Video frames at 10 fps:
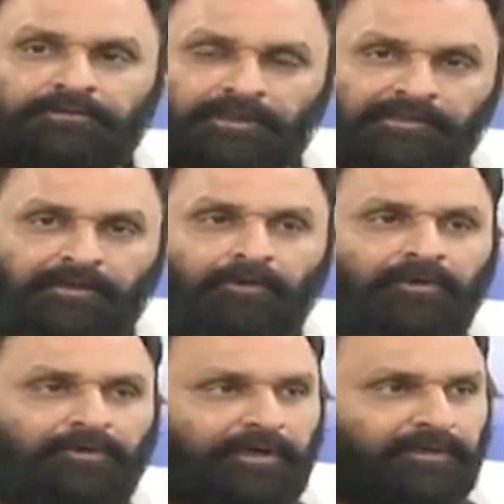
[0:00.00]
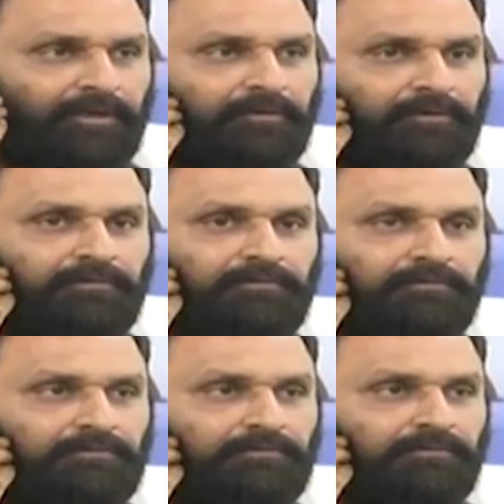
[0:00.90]
చంద్రబాబు నాయుడు గారు
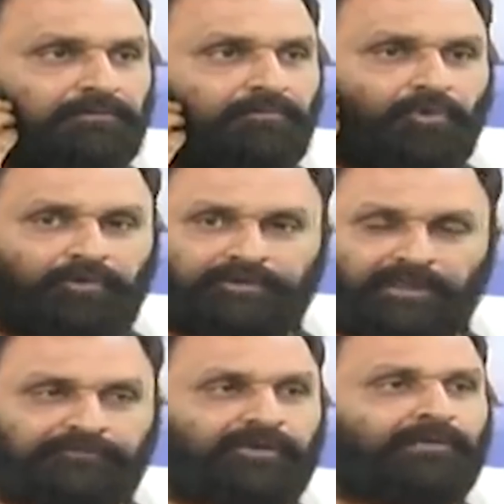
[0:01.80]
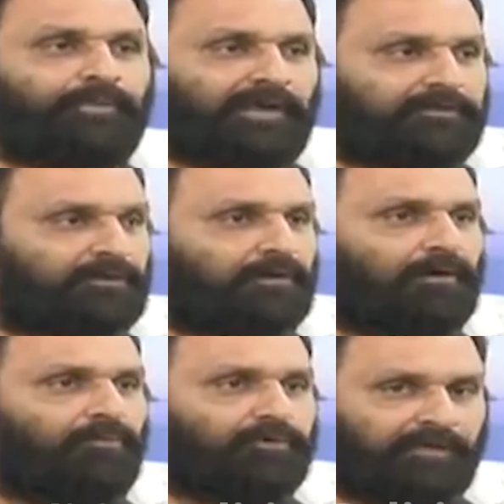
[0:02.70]
ఇప్పుడు జనసేన పార్టీలో
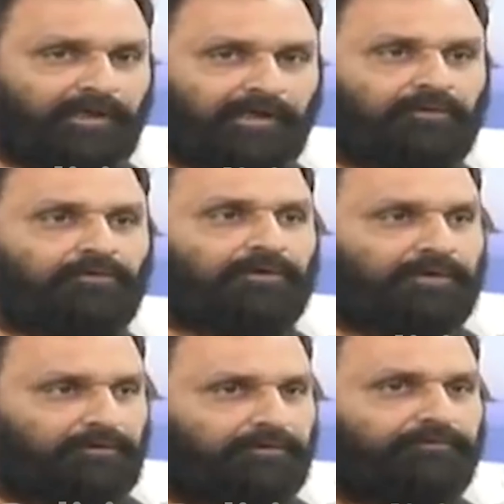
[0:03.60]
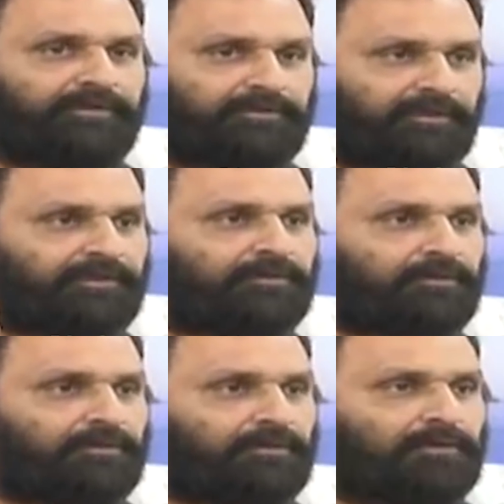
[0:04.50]
ముఖ్య నాయకుడిగా ఉన్నటువంటి వ్యక్తి
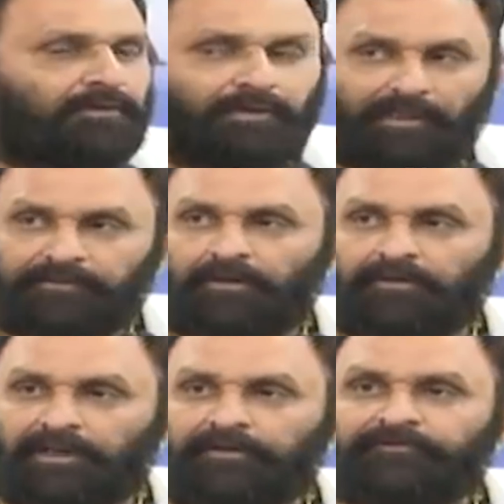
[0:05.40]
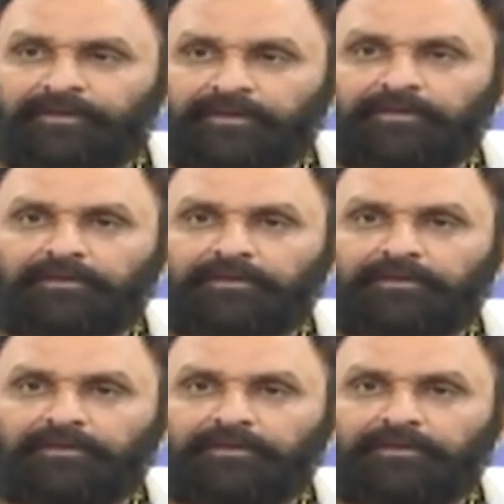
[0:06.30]
వీళ్ళందరూ కలిసి